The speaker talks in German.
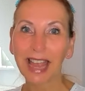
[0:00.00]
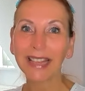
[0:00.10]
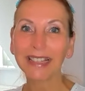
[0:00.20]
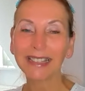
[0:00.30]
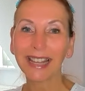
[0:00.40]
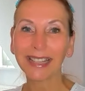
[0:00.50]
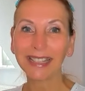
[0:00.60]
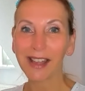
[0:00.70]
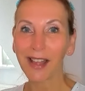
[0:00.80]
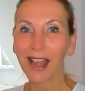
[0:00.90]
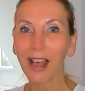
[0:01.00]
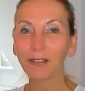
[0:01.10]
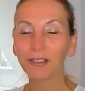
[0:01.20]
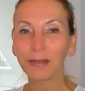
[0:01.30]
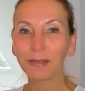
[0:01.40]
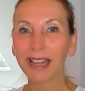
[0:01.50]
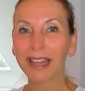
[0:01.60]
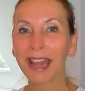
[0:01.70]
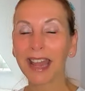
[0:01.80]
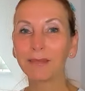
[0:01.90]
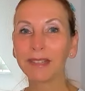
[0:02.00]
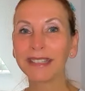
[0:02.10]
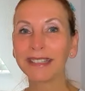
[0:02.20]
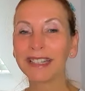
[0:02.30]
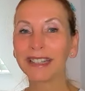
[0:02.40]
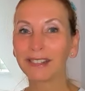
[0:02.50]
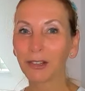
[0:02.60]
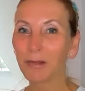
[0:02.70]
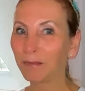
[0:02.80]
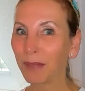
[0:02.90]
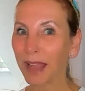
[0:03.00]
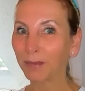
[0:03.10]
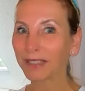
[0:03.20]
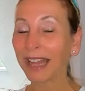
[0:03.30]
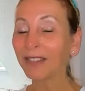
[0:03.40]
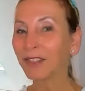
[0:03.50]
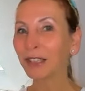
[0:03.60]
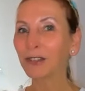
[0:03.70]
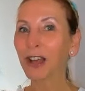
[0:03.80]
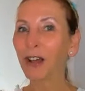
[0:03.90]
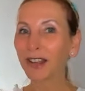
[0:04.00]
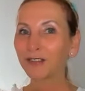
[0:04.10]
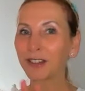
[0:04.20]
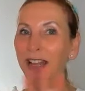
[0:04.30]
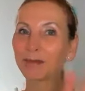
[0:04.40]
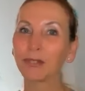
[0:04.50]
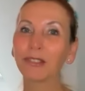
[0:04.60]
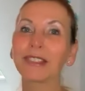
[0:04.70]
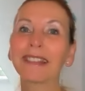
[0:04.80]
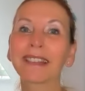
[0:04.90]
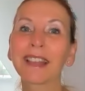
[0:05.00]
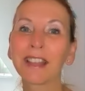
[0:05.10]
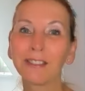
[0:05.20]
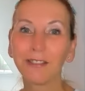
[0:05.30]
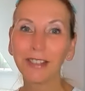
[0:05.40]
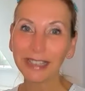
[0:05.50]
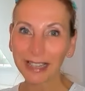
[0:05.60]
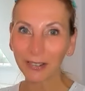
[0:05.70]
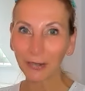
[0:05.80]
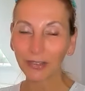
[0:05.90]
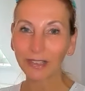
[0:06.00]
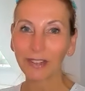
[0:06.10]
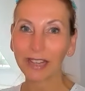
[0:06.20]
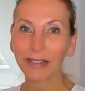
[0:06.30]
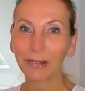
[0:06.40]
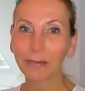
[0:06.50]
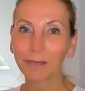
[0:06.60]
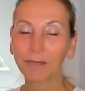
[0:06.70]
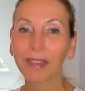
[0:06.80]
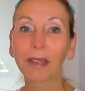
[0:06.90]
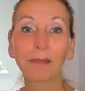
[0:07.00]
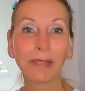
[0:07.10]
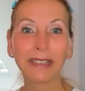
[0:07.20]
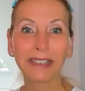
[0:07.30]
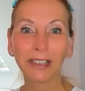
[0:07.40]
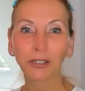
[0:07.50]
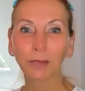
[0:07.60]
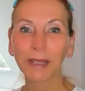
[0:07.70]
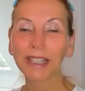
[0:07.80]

teile ich ja hier auf dem Kanal mit dir. Drum bleib dran, wenn du auch erfahren möchtest, wie das Universum mit dir